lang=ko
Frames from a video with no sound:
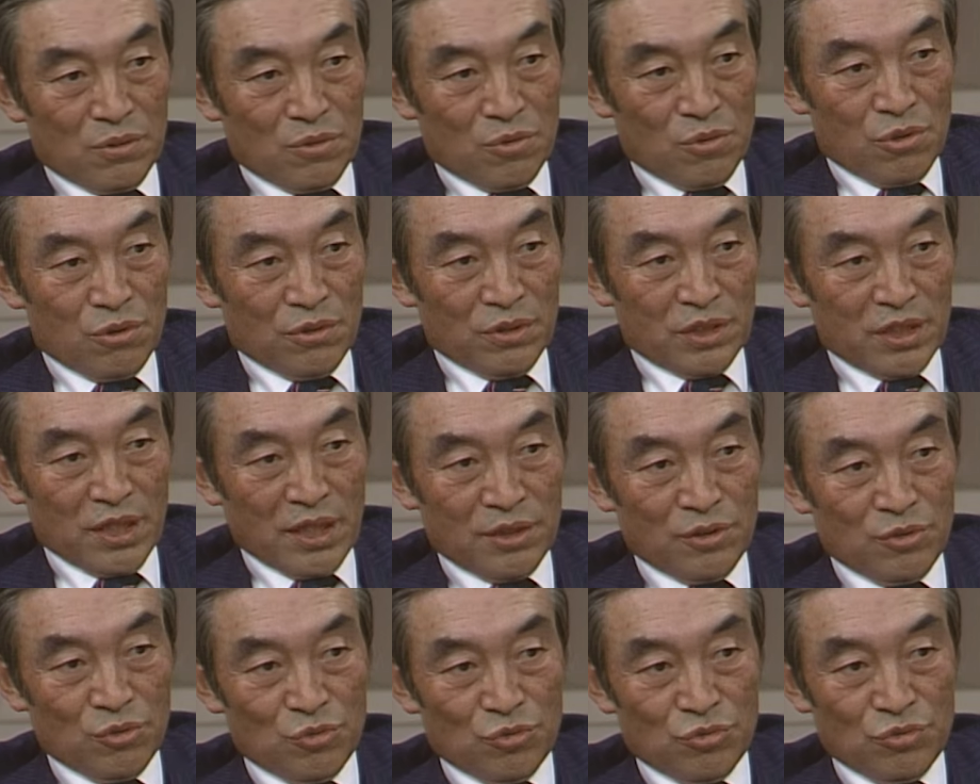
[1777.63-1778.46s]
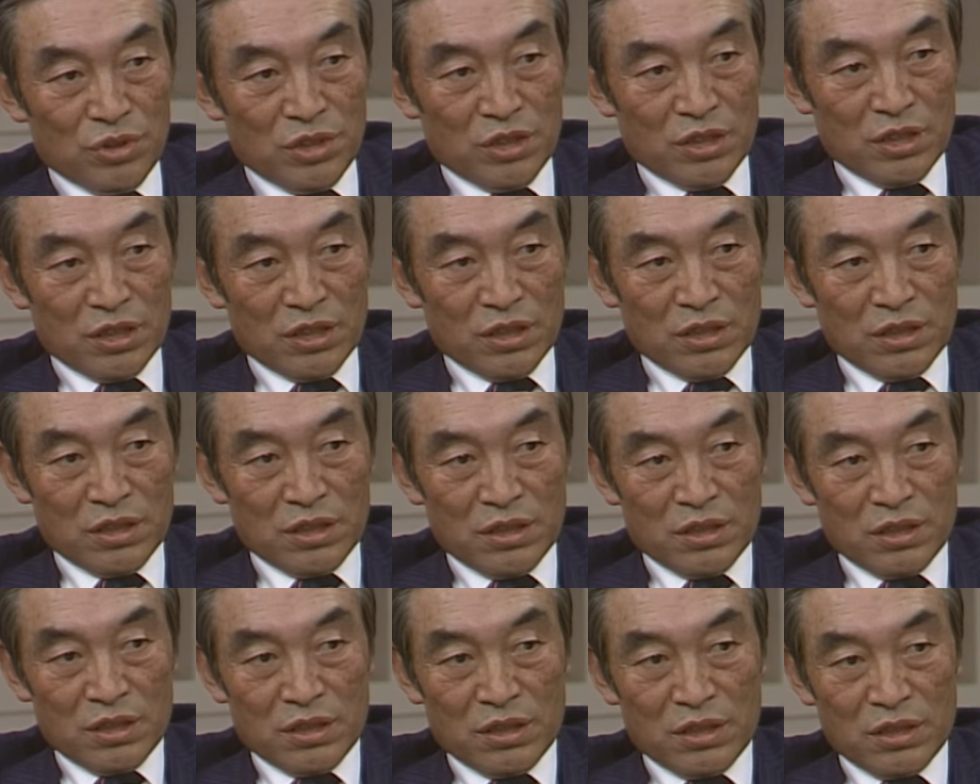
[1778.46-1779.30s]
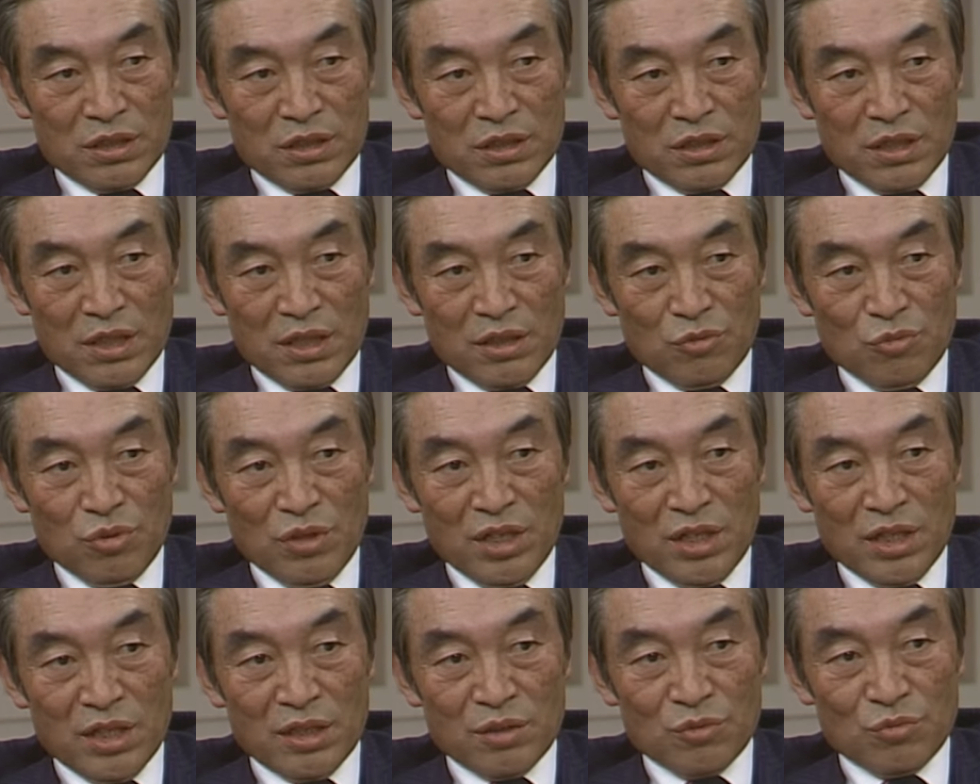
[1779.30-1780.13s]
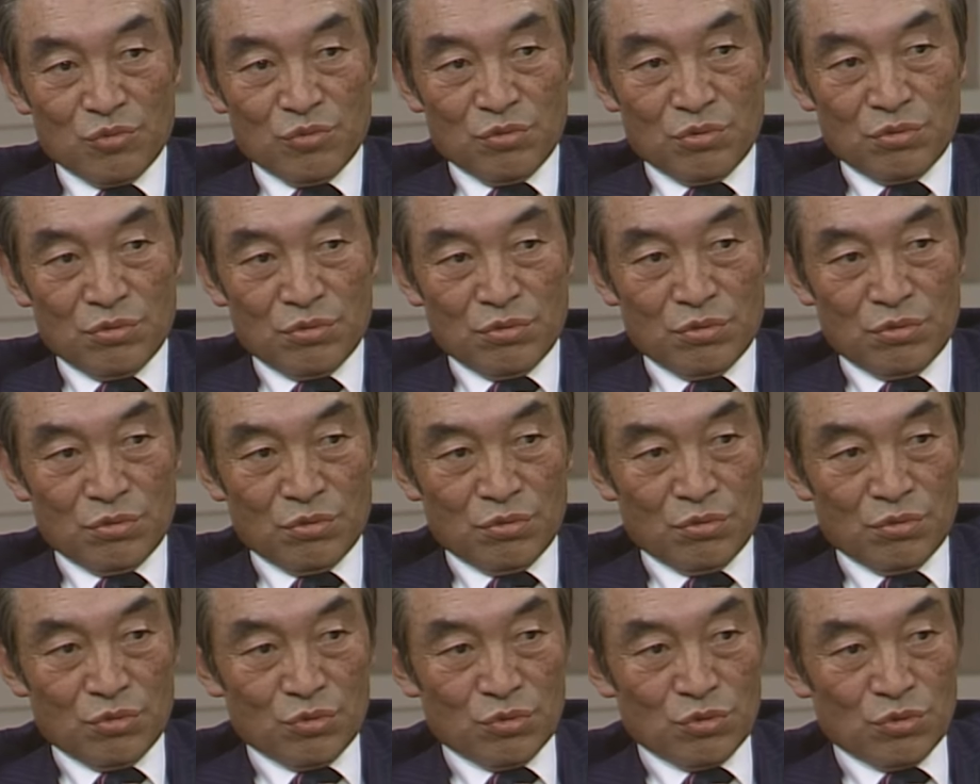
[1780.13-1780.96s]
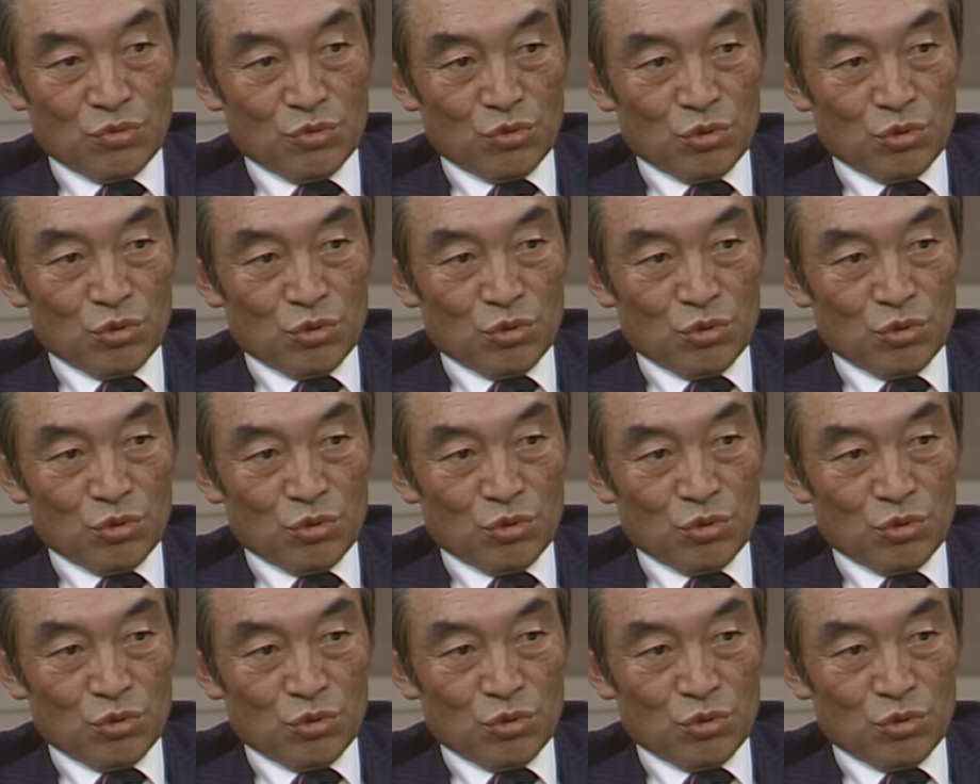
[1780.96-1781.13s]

공산주의가 돼도